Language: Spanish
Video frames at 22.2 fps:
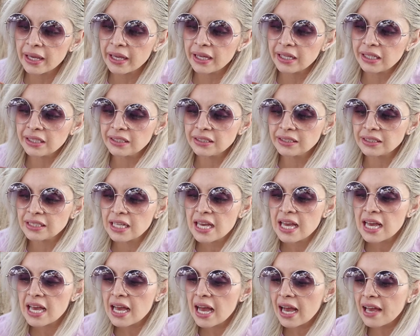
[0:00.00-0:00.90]
o sea, como que
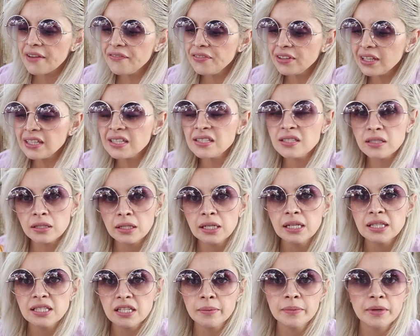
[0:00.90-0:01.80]
el centro de la
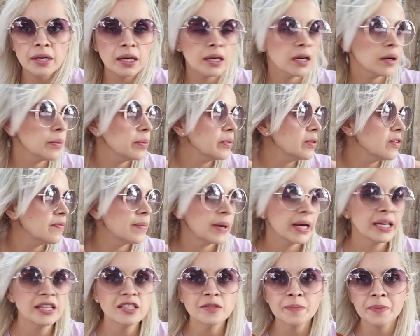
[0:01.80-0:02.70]
dona era un creme
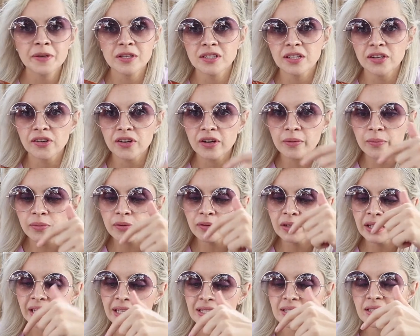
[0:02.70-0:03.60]
brulee y
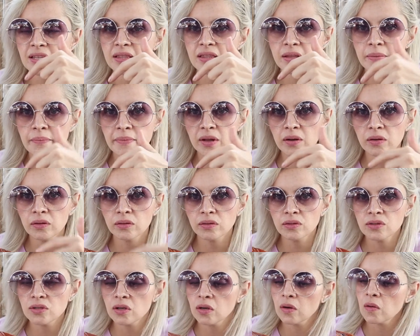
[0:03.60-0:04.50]
tenía caramelo
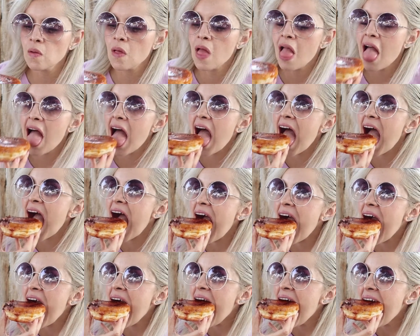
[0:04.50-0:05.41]
encima como
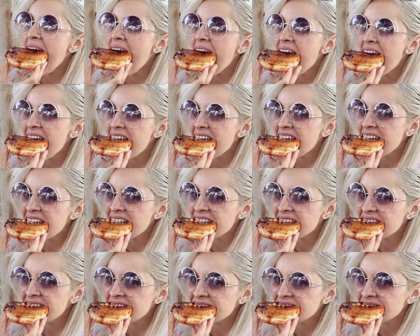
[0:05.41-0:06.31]
durito, estaba
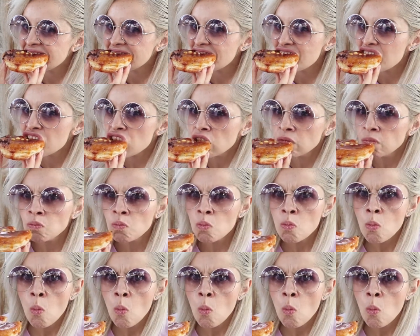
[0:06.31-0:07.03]
increíble.